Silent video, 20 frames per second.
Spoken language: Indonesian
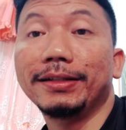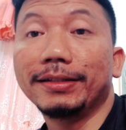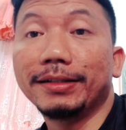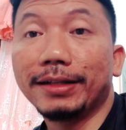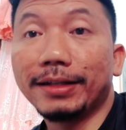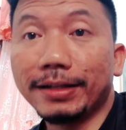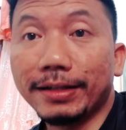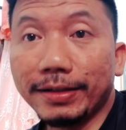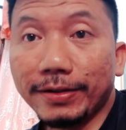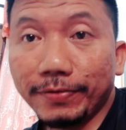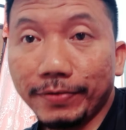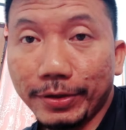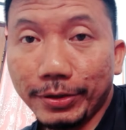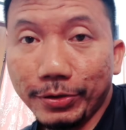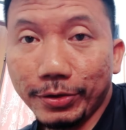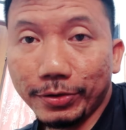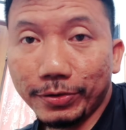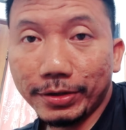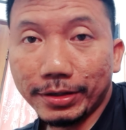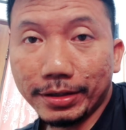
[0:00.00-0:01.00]
Nah,
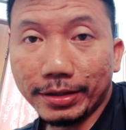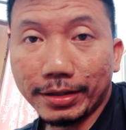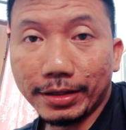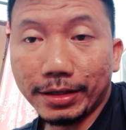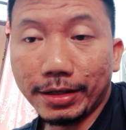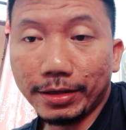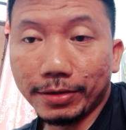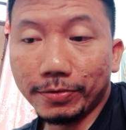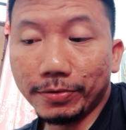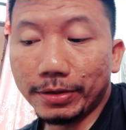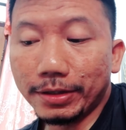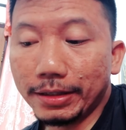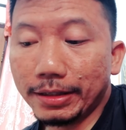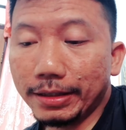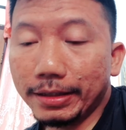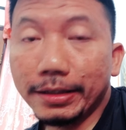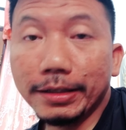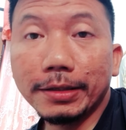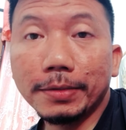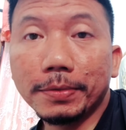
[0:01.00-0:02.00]
video aku
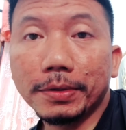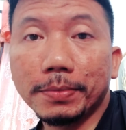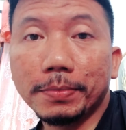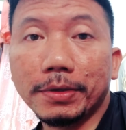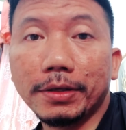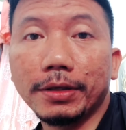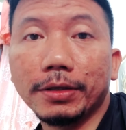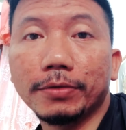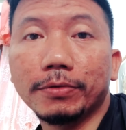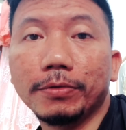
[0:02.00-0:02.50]
kali ini, teman-teman,